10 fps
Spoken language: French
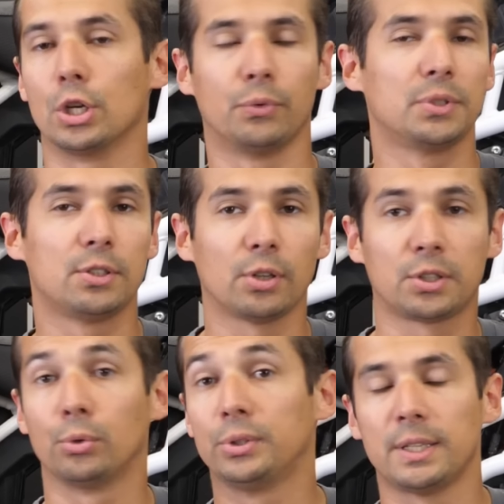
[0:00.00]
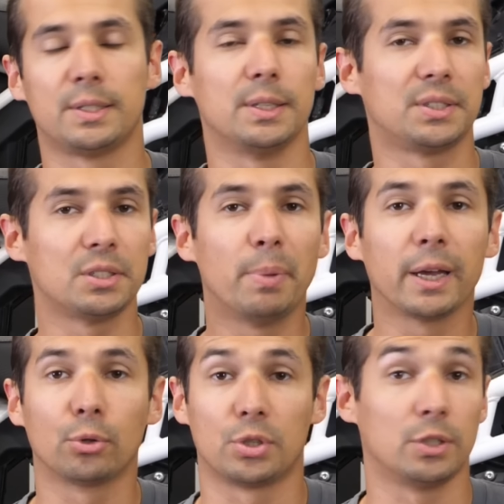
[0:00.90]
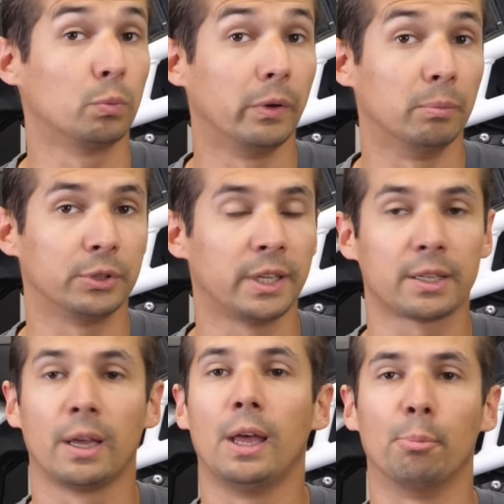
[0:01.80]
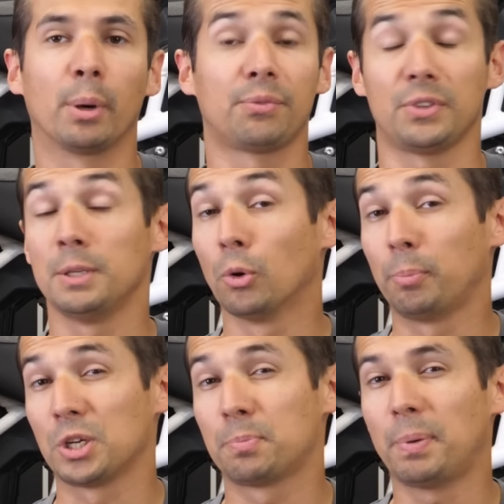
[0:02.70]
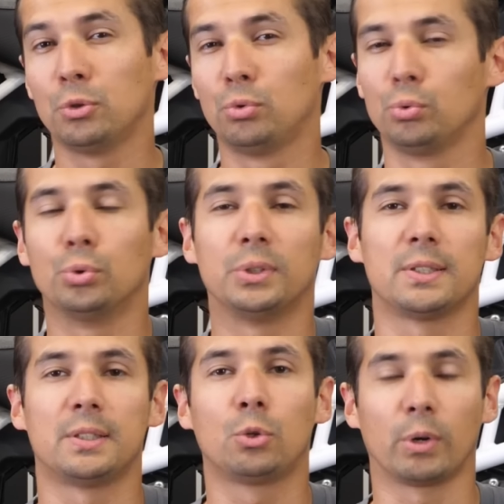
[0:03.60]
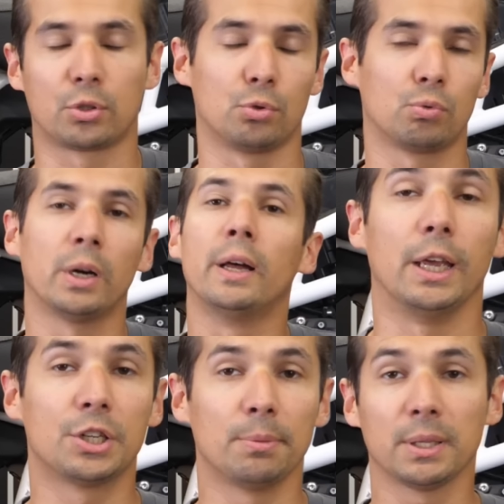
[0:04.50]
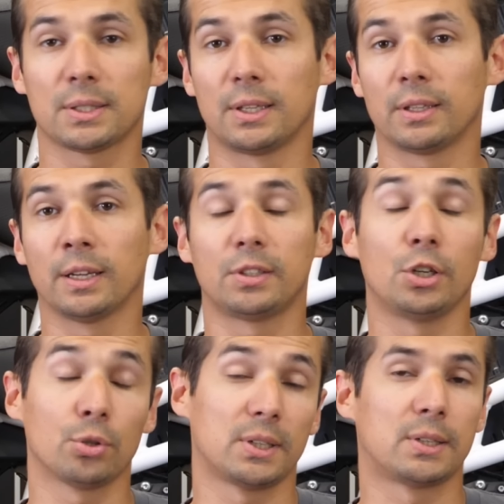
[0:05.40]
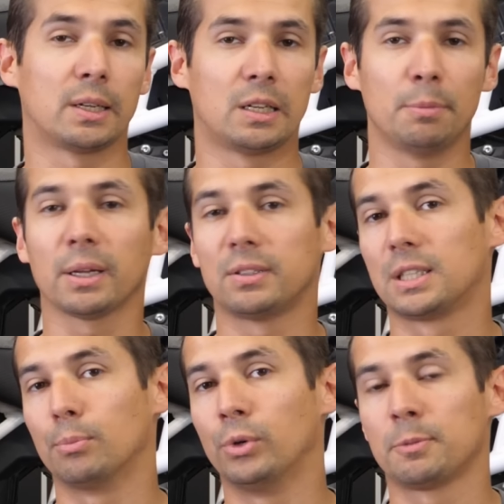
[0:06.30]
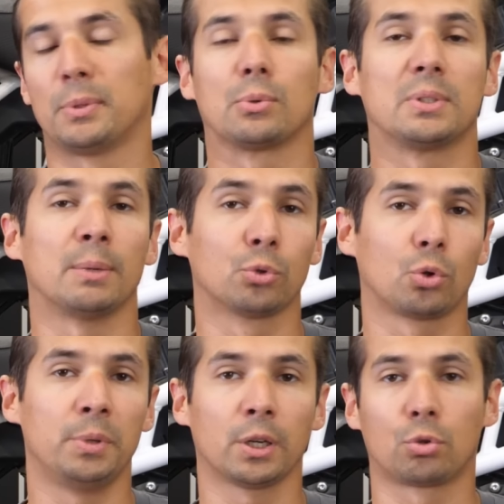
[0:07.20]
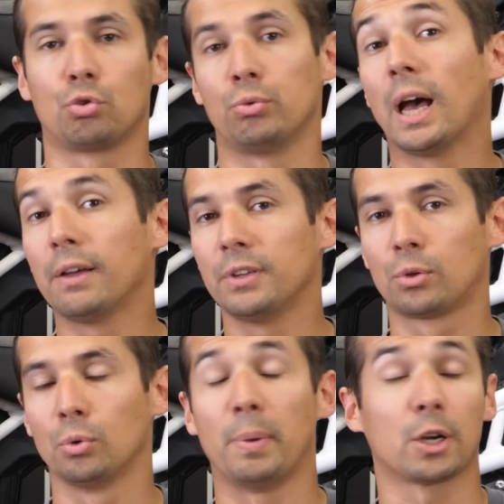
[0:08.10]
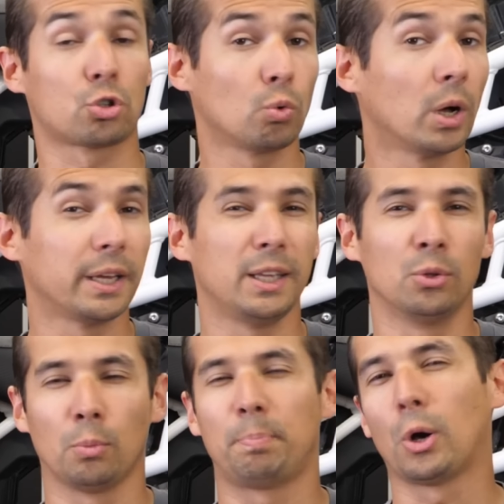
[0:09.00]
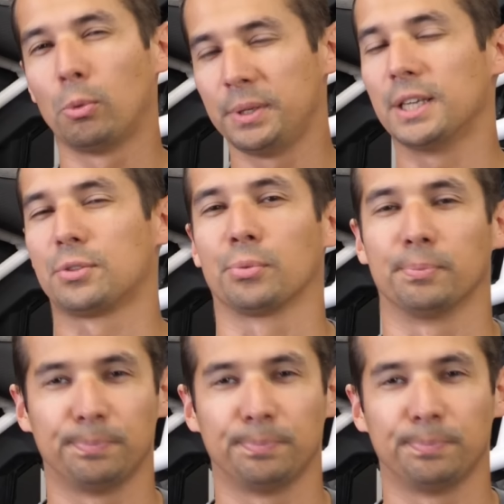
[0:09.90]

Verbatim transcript: je vais aussi sortir le test des 6 bags de chez SW Bref, il m'empêche pas du tout de tester quoi que ce soit. Et j'aime bien cette intelligence et cette liberté qui me laissent parce que ça montre bien que je suis avec eux par choix et non par obligation.